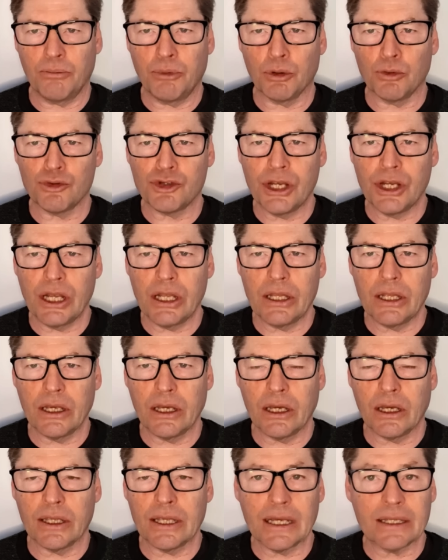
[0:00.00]

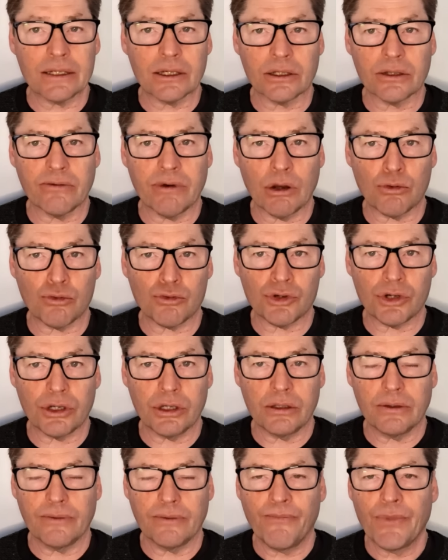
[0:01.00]
получения ядерного
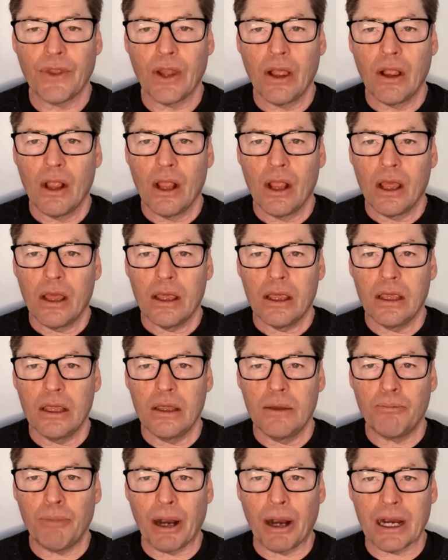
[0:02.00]
оружия.
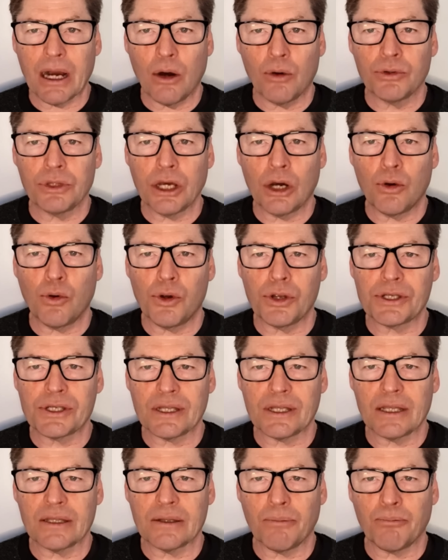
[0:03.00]
И пока он
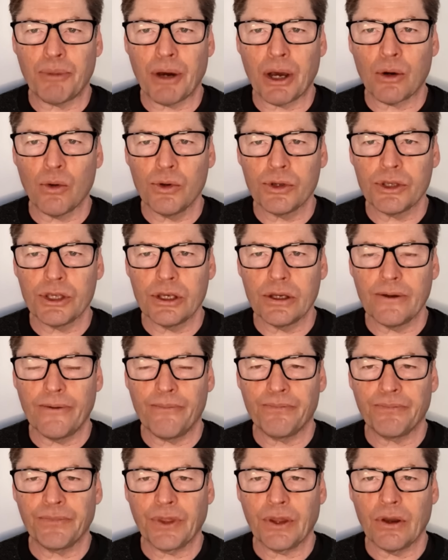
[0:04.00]
находится на этом
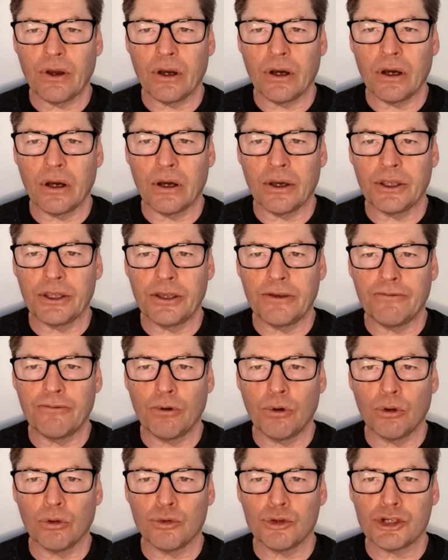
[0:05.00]
пороге, а,
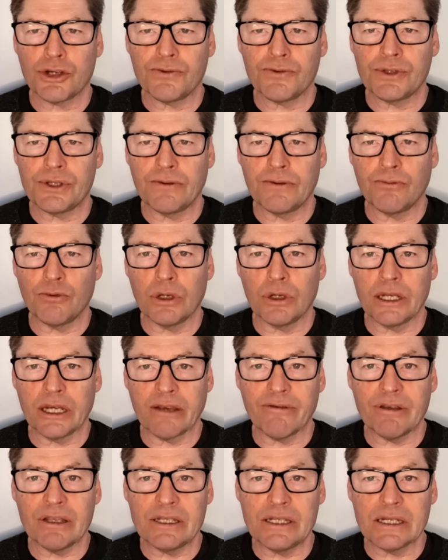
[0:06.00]
его лучше всего
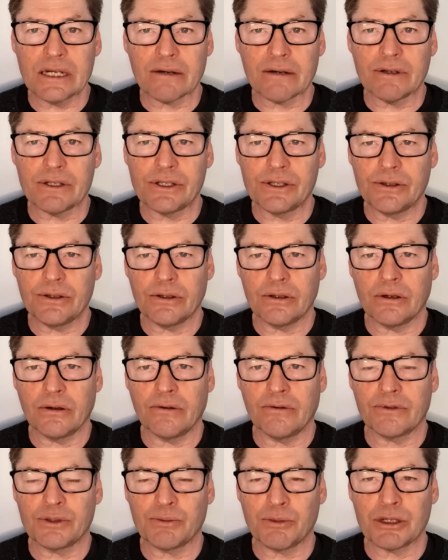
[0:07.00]
ликвидировать,
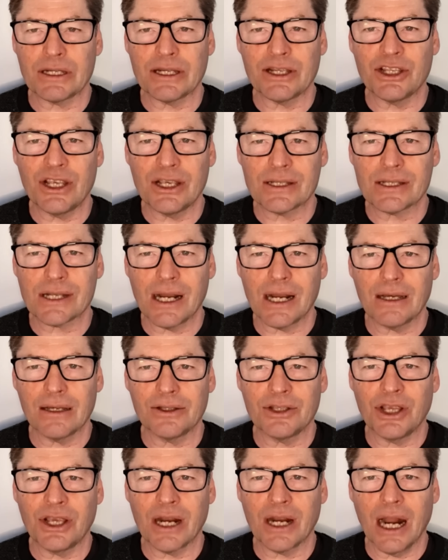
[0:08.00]
а, в смысле не,
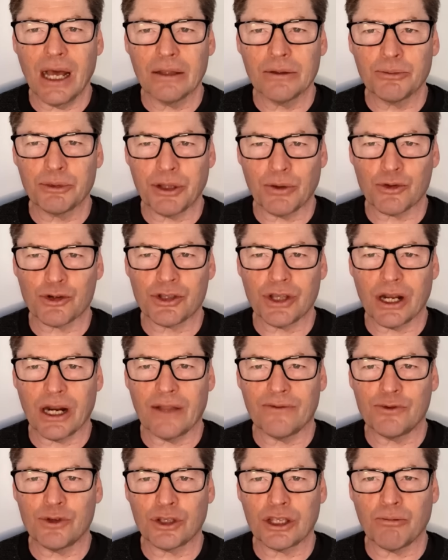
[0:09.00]
Изра... не Иран, потому что
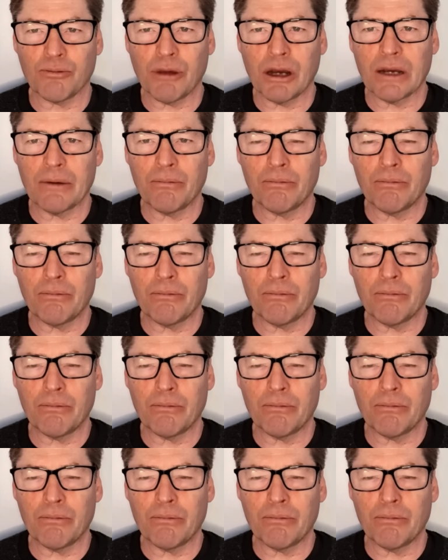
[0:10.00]
Иран все-таки